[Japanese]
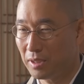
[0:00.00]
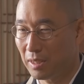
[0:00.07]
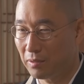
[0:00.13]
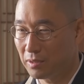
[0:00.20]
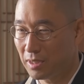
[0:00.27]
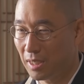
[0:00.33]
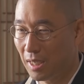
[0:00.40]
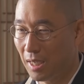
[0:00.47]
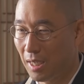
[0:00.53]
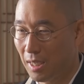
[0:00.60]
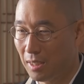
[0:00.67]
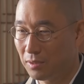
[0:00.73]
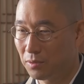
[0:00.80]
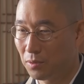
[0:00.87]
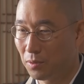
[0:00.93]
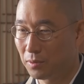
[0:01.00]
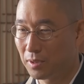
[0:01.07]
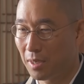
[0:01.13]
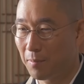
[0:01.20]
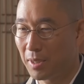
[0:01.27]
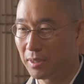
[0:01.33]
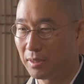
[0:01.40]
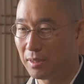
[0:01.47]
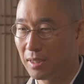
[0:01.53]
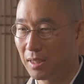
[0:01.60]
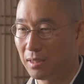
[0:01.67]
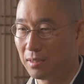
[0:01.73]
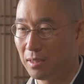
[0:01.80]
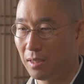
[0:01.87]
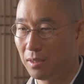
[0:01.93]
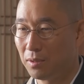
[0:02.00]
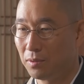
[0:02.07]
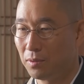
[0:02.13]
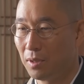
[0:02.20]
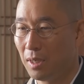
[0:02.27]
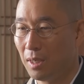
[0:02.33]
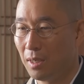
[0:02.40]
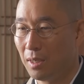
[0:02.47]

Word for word: ちゃごちゃと溜まってきている